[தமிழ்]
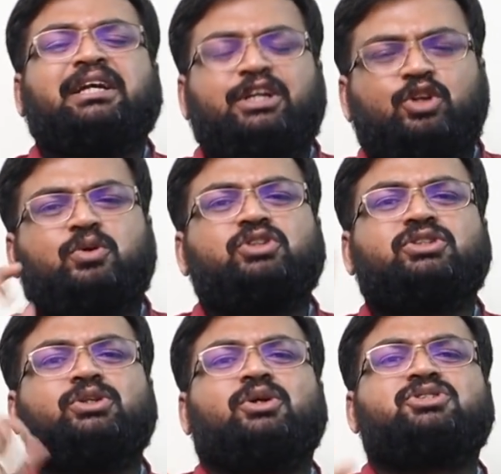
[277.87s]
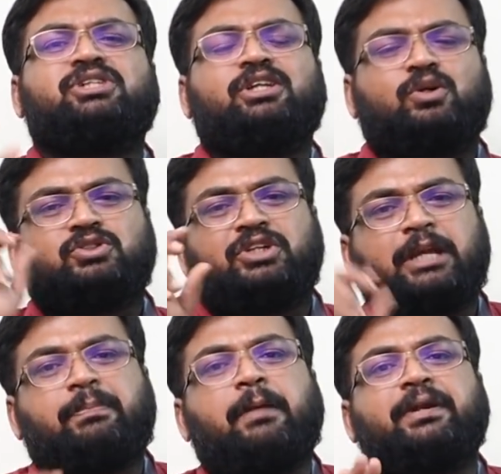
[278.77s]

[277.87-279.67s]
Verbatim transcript: இன்னும் கொஞ்சம் யோசிச்சு இன்னும் கொஞ்சம் டீப்பாக